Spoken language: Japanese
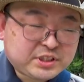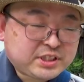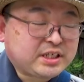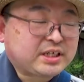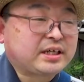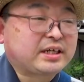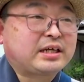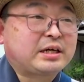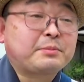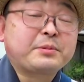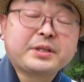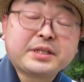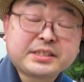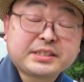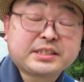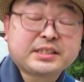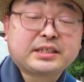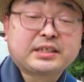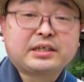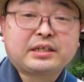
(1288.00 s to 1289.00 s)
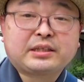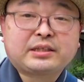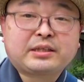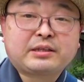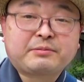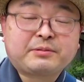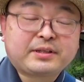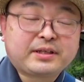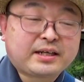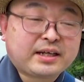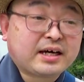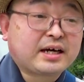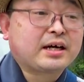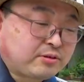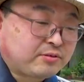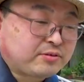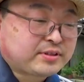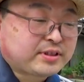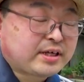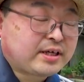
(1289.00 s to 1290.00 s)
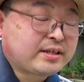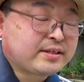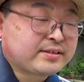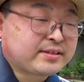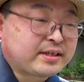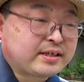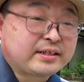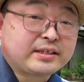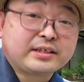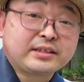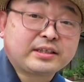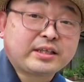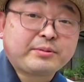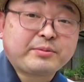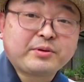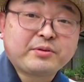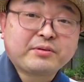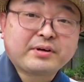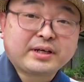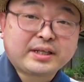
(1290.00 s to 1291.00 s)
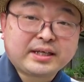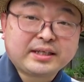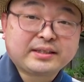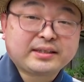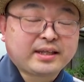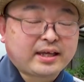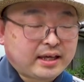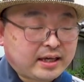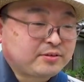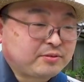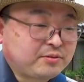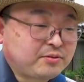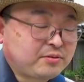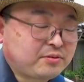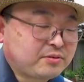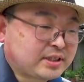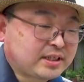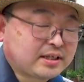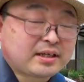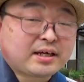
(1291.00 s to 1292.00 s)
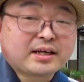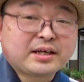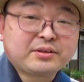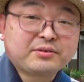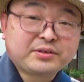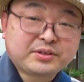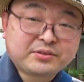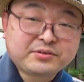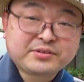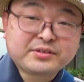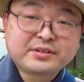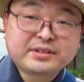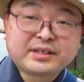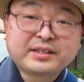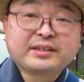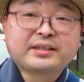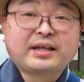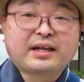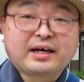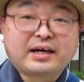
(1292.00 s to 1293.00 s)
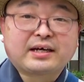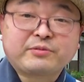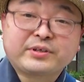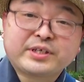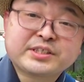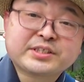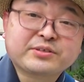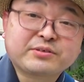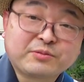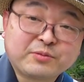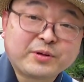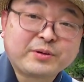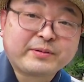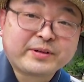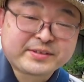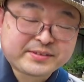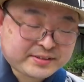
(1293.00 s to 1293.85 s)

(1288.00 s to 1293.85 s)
し山梨行ってみたら、徳佐庵さん行ってみようかなって、そのきっかけの一つになったら嬉しく思いま